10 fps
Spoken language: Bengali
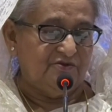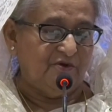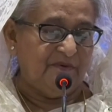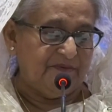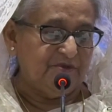
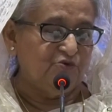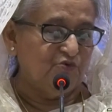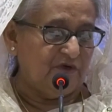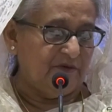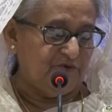তবে আমাদের
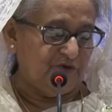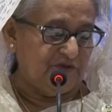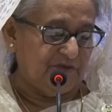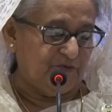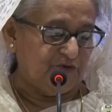দুঃখের বিষয়
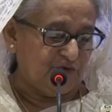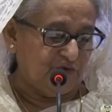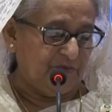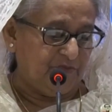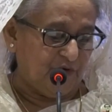যে
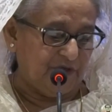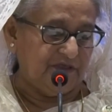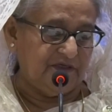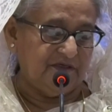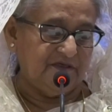পঁচাত্তরের
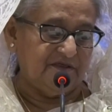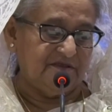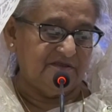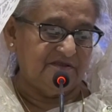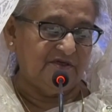পরে
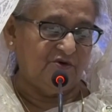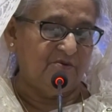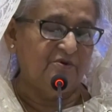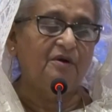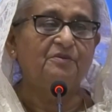যে অরমন